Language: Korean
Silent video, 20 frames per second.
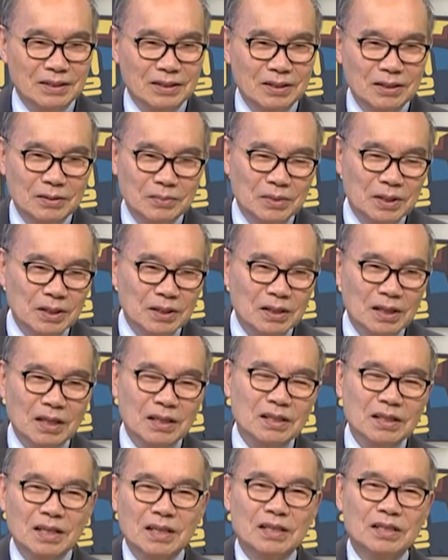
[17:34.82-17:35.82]
얼마나
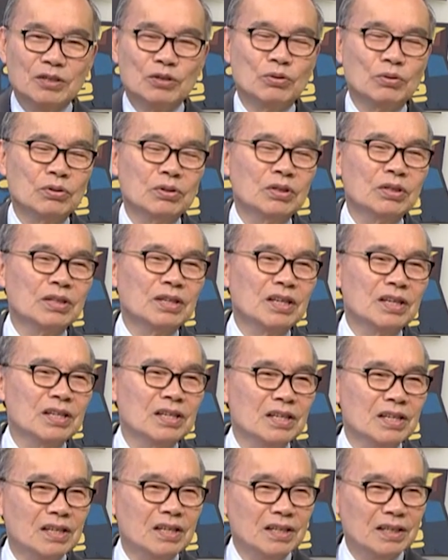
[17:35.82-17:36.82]
딴 데 가서 또 그럴 거
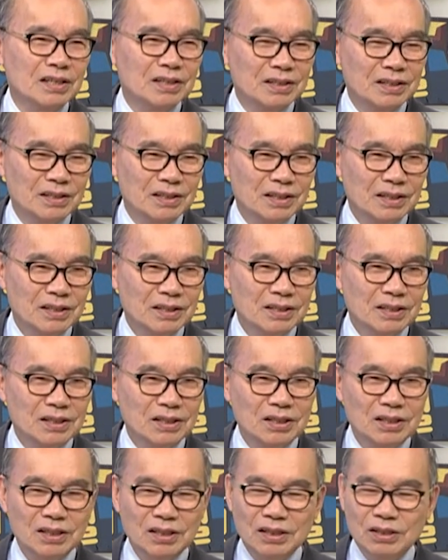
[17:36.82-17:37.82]
아니냐.
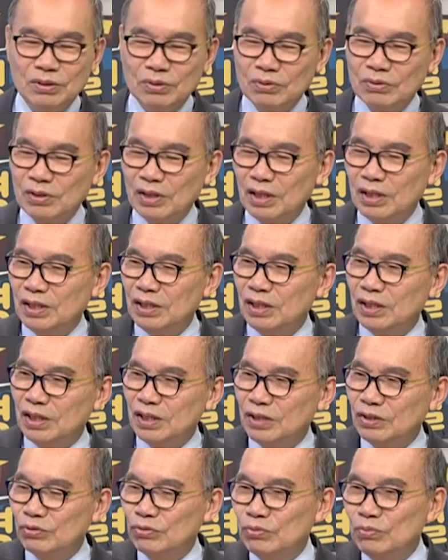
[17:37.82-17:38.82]
제가 또 딴 데
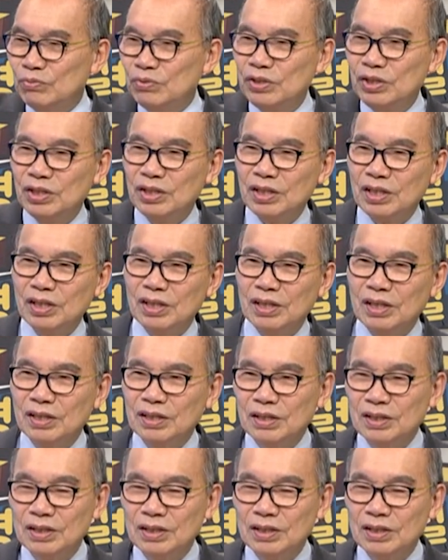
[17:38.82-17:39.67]
가서 훔치다가